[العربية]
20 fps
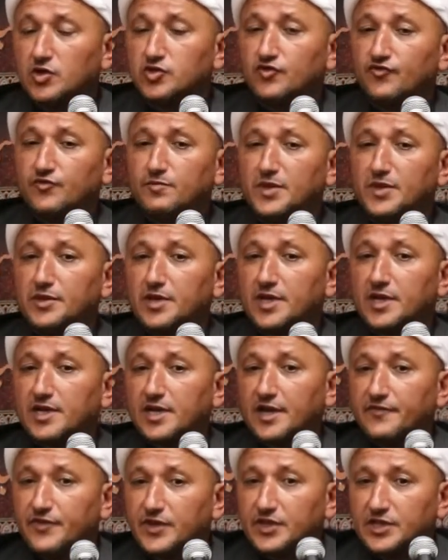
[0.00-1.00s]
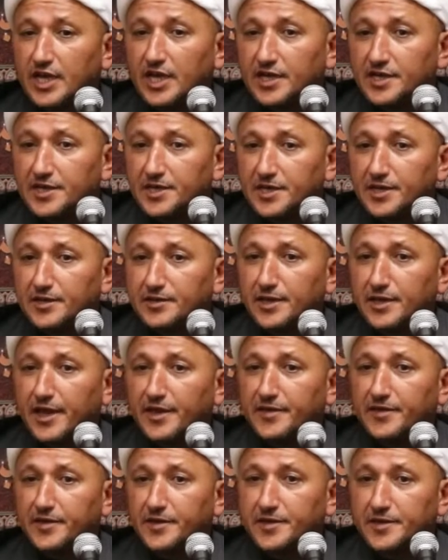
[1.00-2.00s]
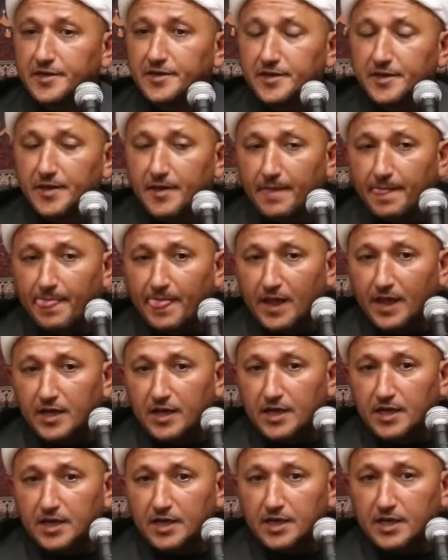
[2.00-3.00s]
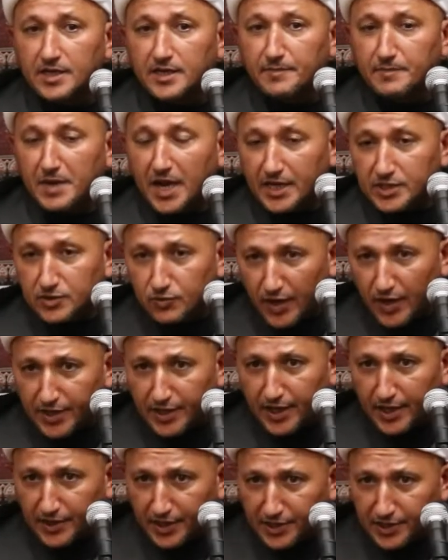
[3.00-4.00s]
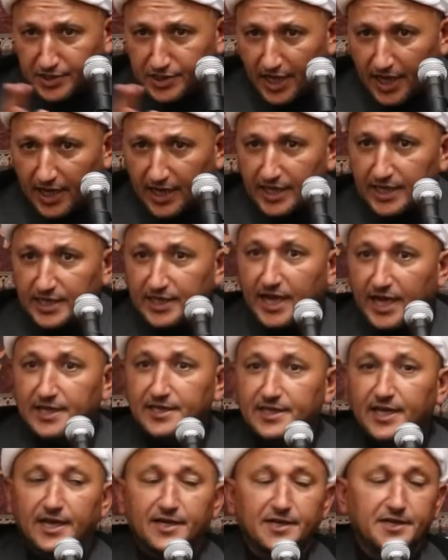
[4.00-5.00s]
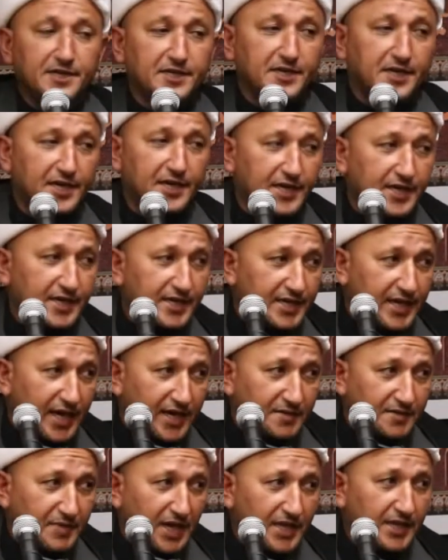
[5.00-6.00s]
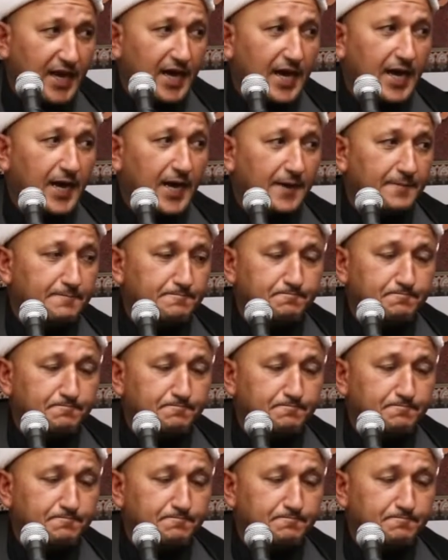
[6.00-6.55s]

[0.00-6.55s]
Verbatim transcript: شوف من نقرا في تاريخ الناذر لما شويه نرجع الى تاريخ كربلاء